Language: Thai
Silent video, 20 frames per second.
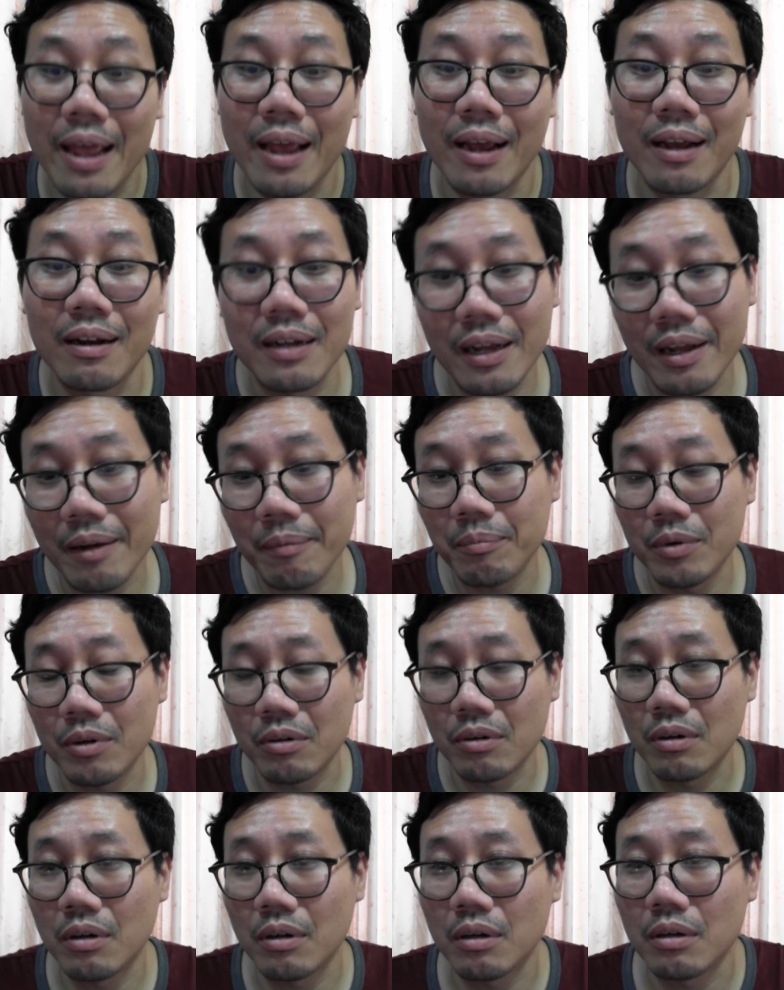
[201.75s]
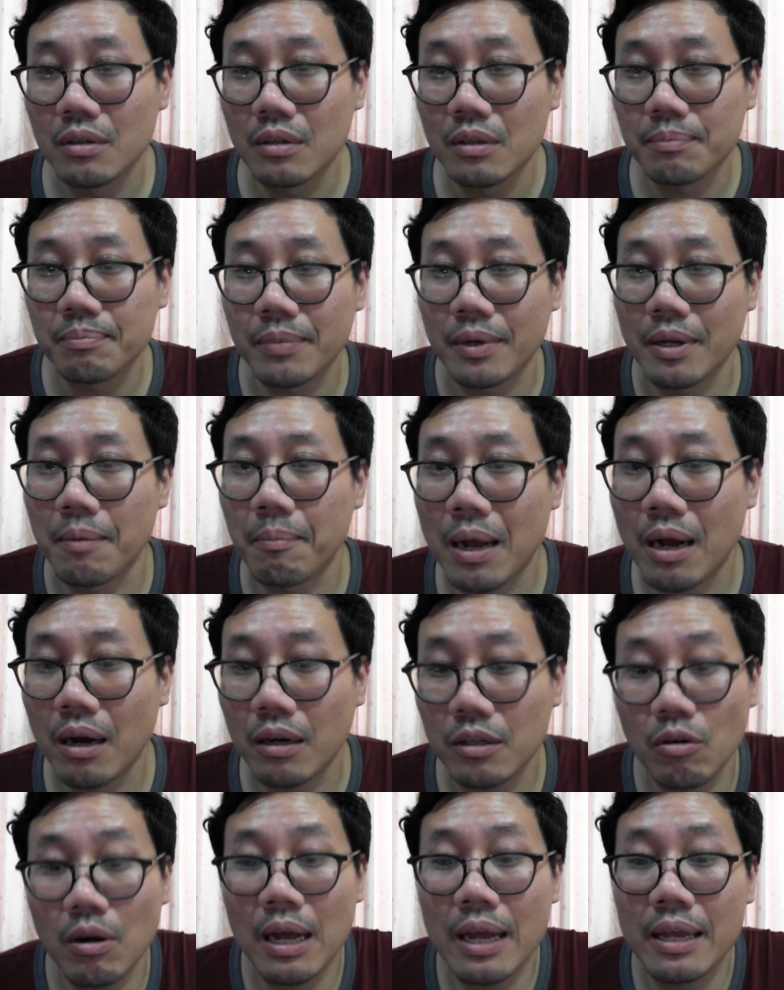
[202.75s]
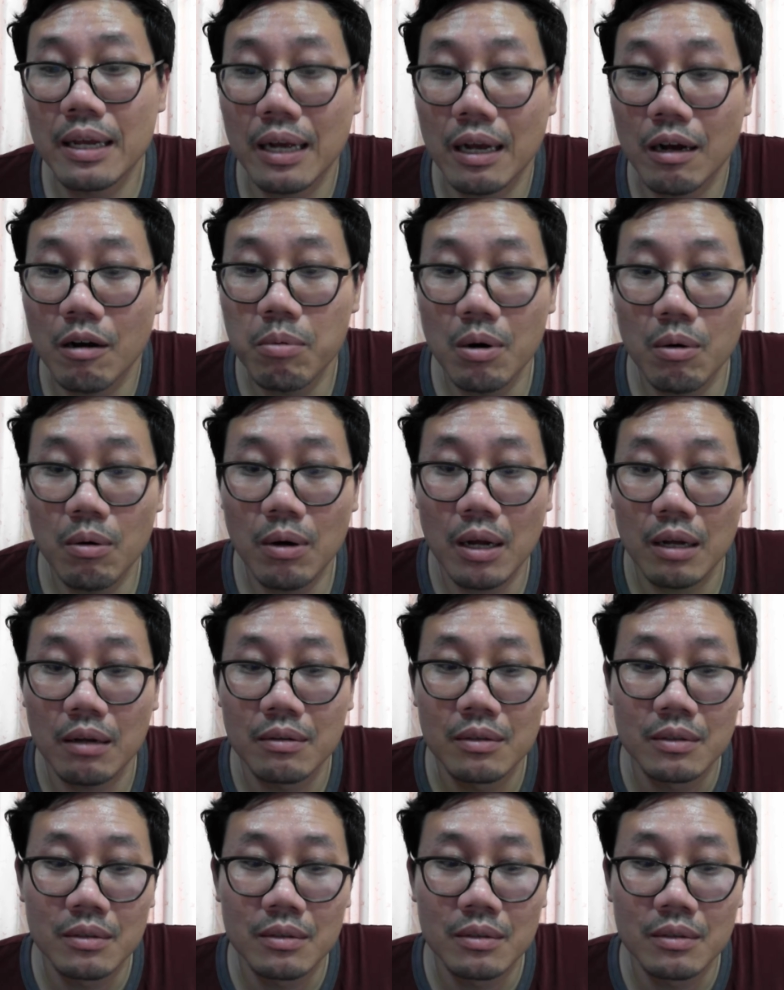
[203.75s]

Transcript: งนะครับ แล้วก็ไปมาก็ต้องให้เขาเพราะว่า